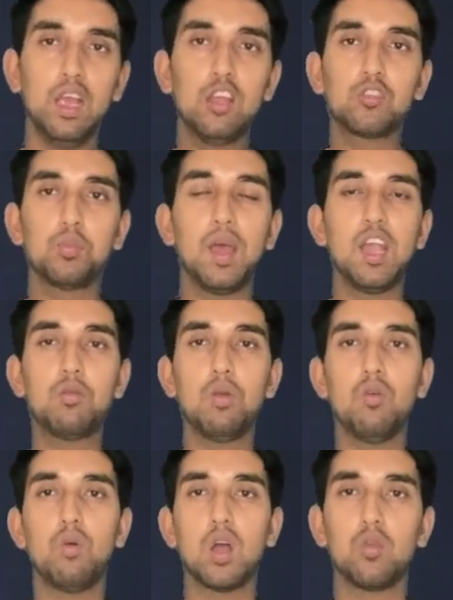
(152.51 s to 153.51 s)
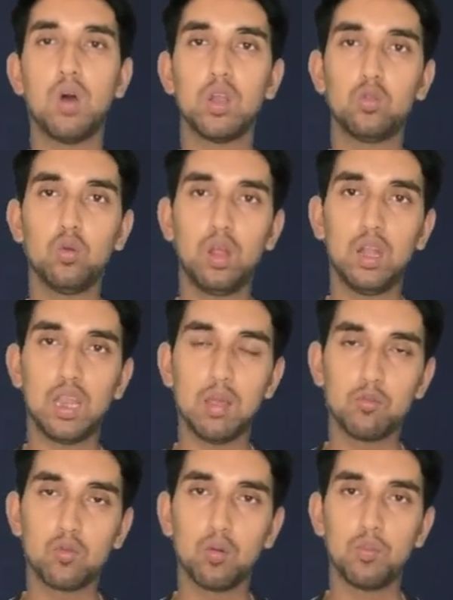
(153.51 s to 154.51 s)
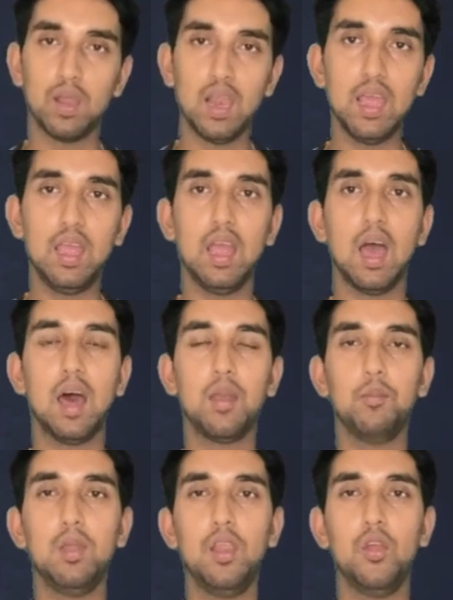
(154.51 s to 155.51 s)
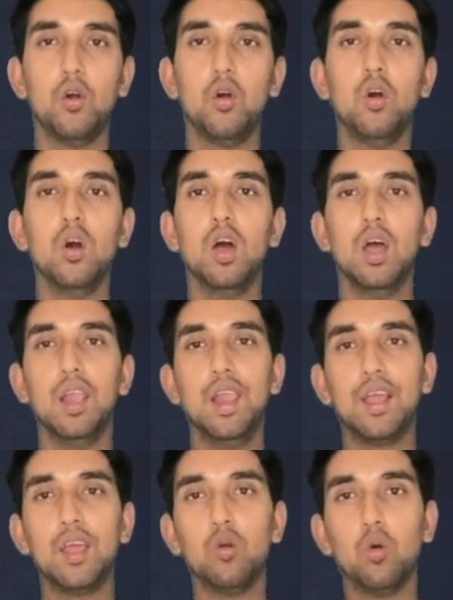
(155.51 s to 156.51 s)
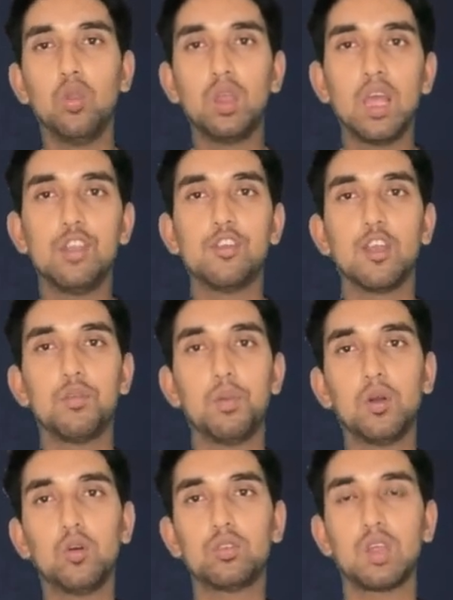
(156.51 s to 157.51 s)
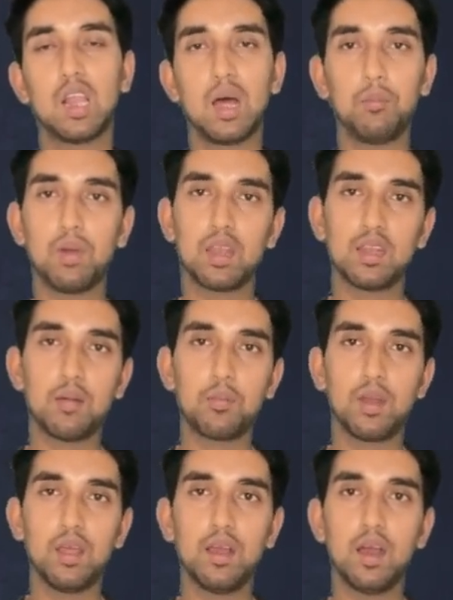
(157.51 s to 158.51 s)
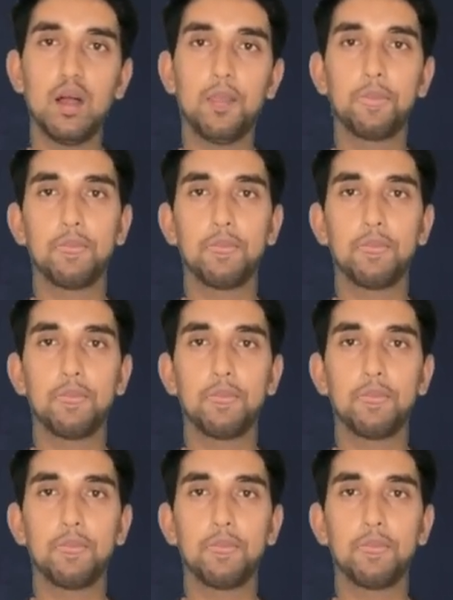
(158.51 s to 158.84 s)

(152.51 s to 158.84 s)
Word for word: इस मैच में वानवातु की टीम को भले ही हार मिली हो लेकिन उनके जज्बे को सलाम करना पड़ेगा